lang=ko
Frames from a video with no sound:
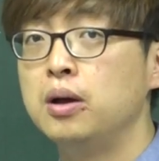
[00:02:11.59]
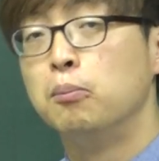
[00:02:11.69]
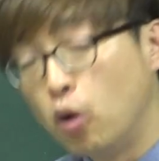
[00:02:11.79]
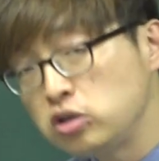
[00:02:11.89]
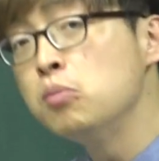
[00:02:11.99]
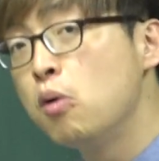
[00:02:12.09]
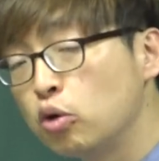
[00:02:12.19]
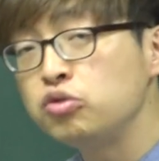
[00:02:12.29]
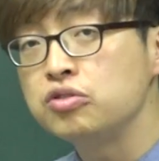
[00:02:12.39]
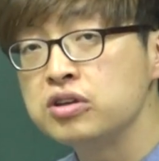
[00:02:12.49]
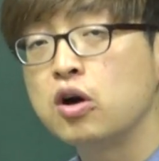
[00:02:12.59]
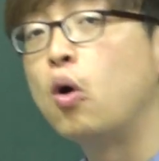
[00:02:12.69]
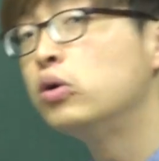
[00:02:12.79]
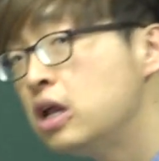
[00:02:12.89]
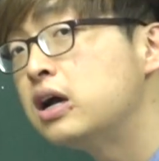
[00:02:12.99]
뭐든 먹을 수 있으니까
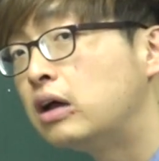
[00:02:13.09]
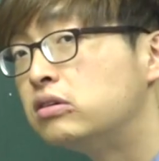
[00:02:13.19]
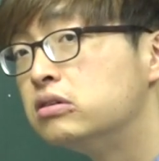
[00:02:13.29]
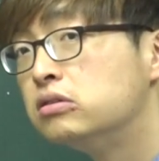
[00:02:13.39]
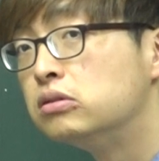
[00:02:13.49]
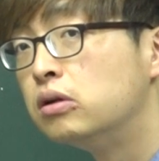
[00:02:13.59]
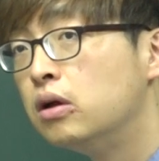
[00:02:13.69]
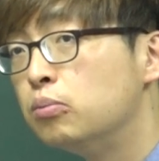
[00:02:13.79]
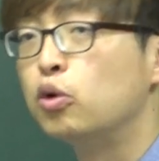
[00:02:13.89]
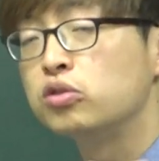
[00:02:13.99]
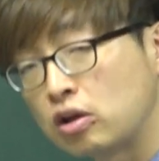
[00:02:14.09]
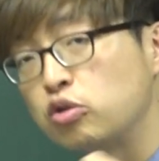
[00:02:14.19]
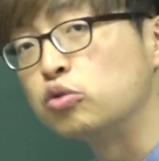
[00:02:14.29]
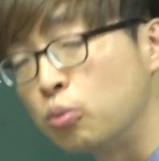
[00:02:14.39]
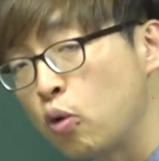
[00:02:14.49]
어딜 가든 뭐
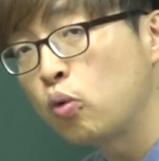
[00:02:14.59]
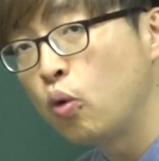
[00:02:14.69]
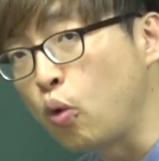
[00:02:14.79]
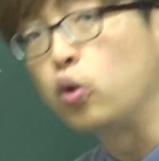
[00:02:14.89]
생선도 먹고